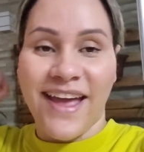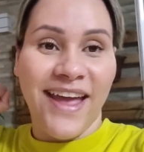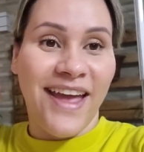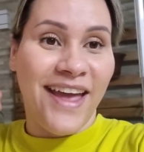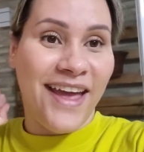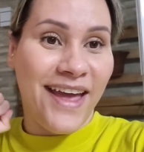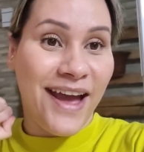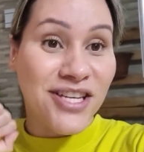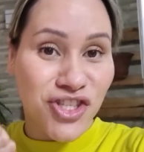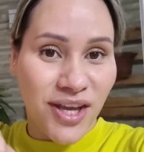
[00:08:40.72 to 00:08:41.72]

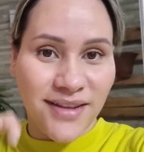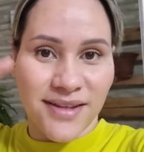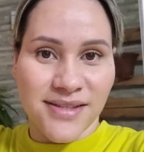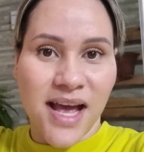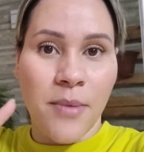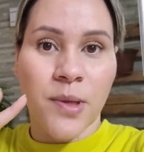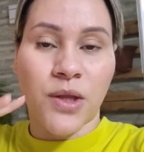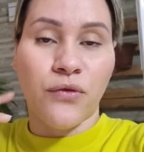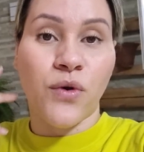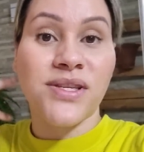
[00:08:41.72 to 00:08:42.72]
é, agenda, sabe?
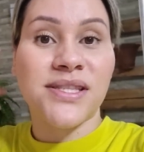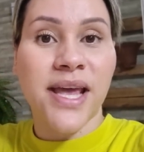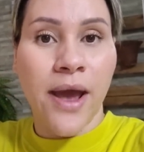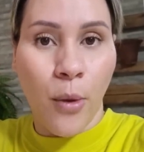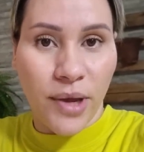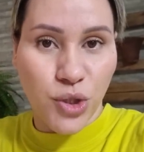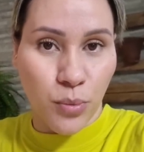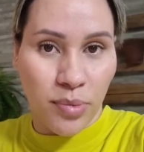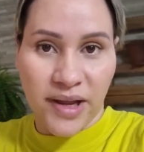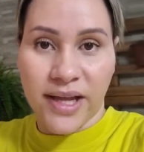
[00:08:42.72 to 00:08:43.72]
Que não fosse
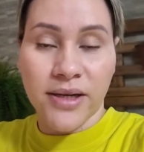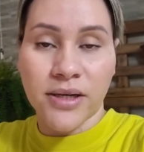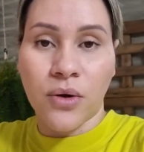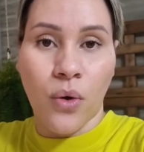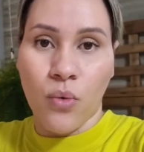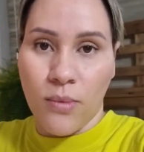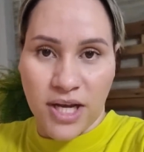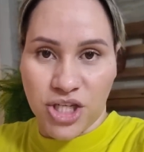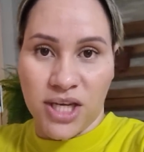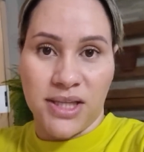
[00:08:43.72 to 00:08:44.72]
realmente um planner ou
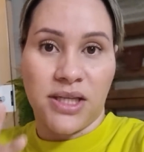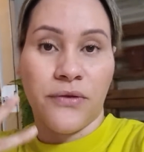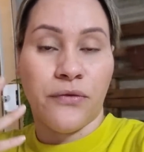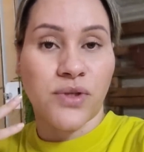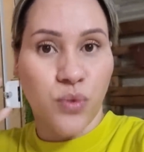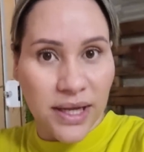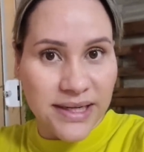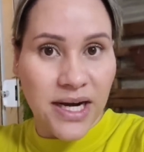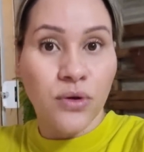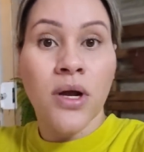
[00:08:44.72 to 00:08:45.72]
uma agenda, que fosse um
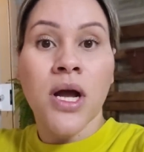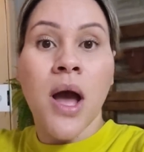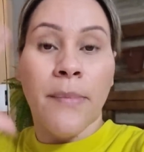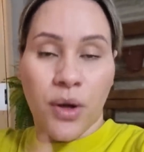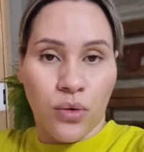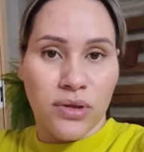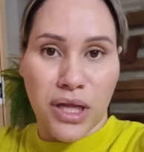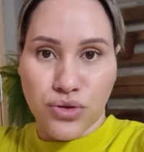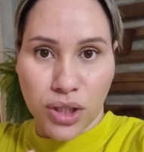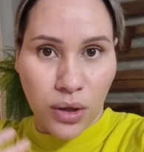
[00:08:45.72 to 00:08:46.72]
caderno para eu
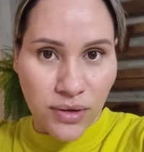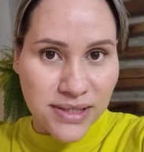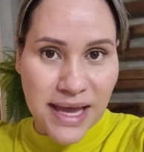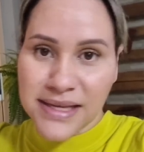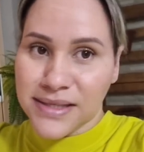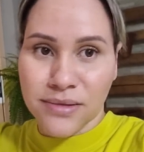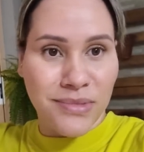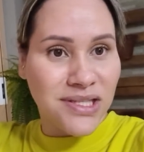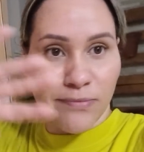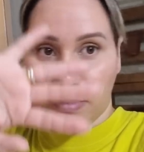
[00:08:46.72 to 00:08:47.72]
anotar do jeito que eu quisesse,
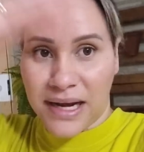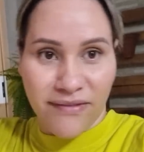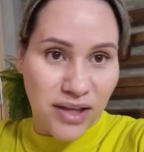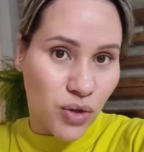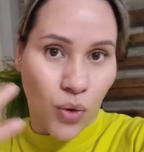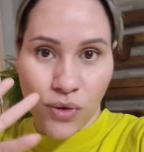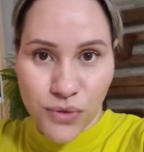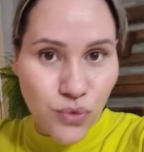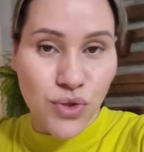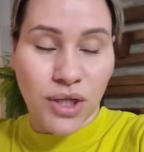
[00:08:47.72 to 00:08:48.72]
minhas
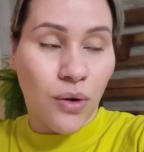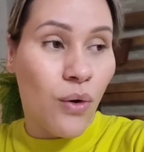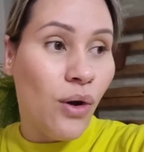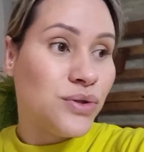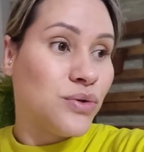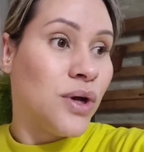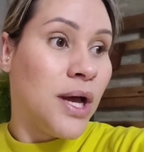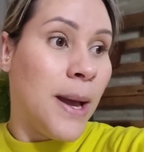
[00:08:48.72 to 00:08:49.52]
palhafatosas, do jeito que eu gosto,